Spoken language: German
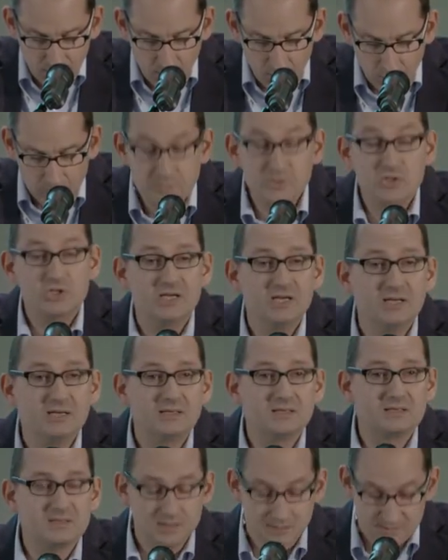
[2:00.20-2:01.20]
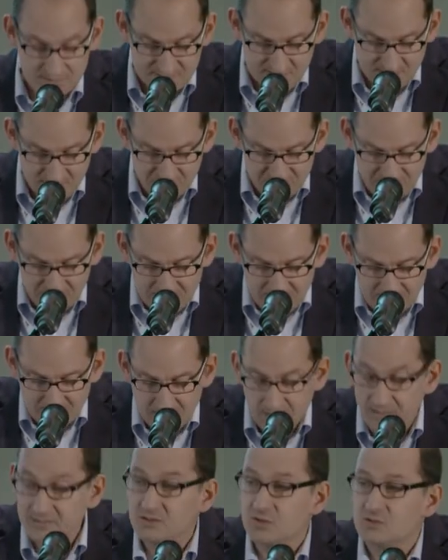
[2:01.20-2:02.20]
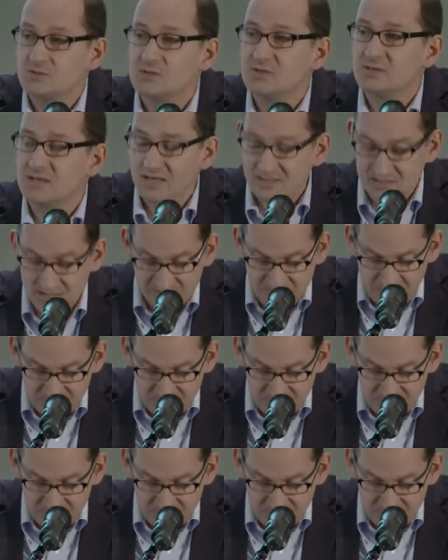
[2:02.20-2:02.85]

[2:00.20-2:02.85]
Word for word: Und beschädigte seine Vergangenheit als Soldat der